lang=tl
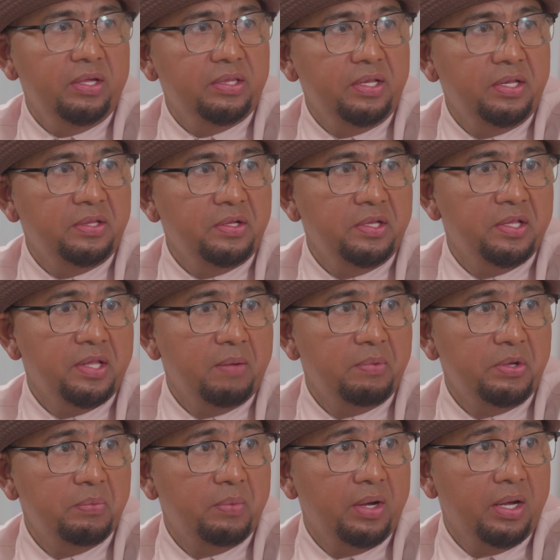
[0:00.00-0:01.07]
Tinitingnan
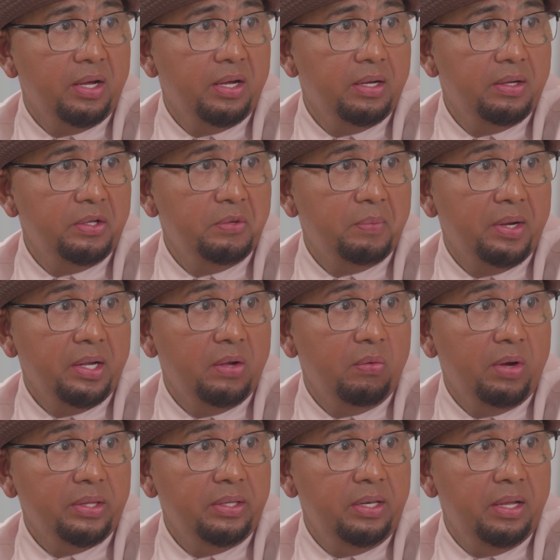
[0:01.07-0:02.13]
namin yung mga, yung mga
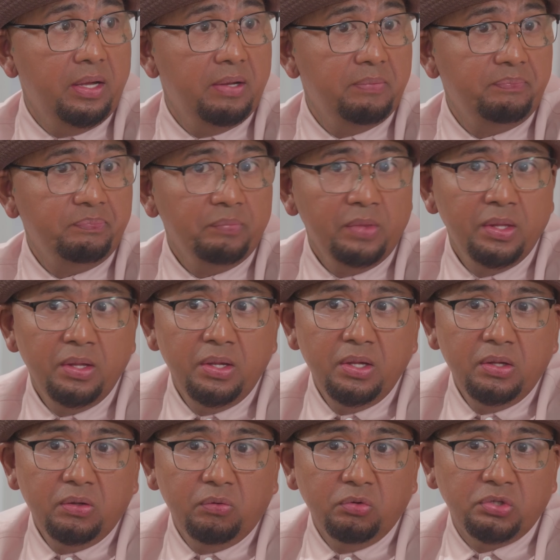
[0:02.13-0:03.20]
gawa nila.
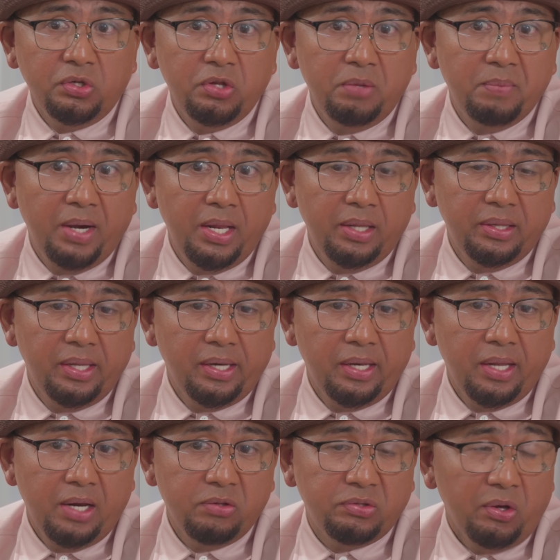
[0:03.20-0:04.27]
Kung sino yung mga
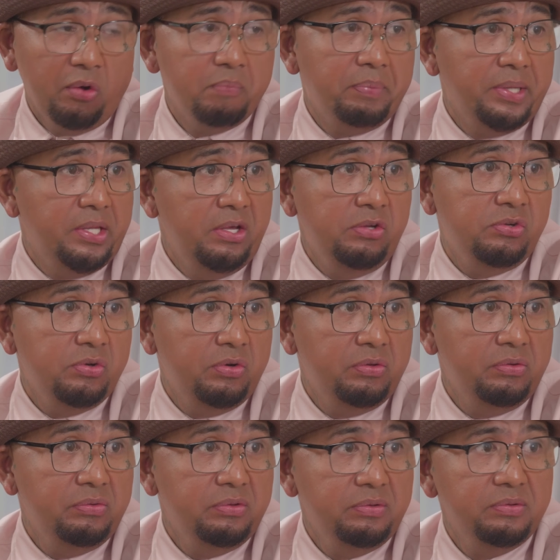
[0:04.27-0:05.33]
nananalo sa competition.
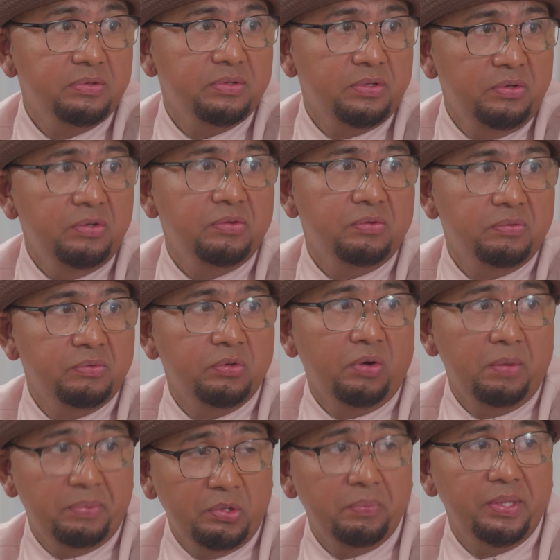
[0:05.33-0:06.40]
Yun, doon hmm.
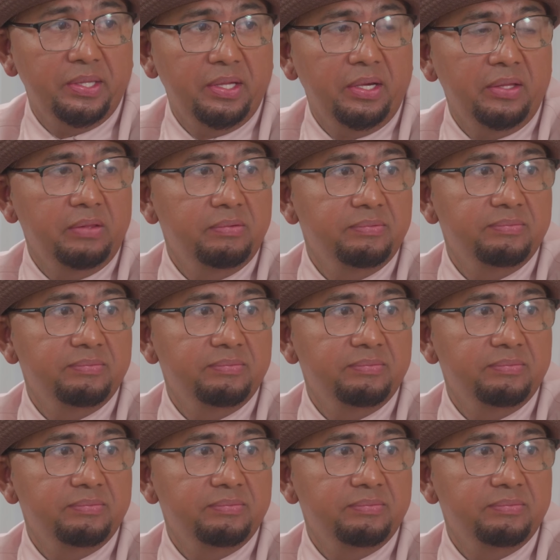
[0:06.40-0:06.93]
kami tumitingin.